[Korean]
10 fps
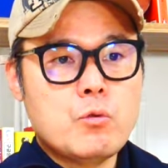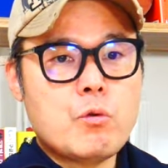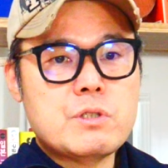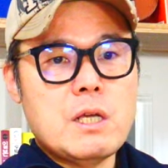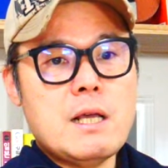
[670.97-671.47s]

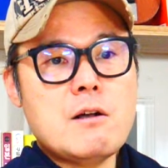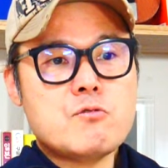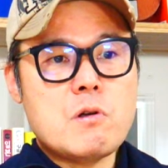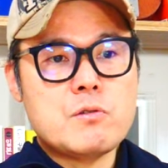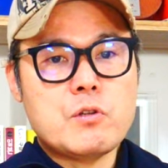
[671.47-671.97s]
독재의
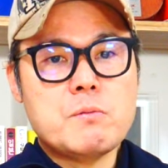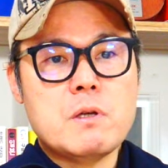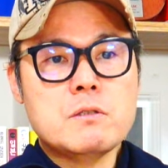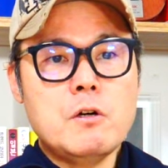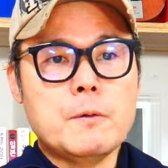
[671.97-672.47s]
향수하고
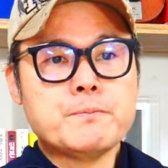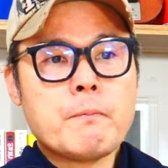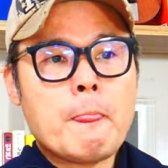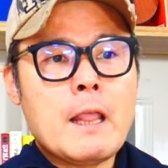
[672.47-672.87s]
섞이면서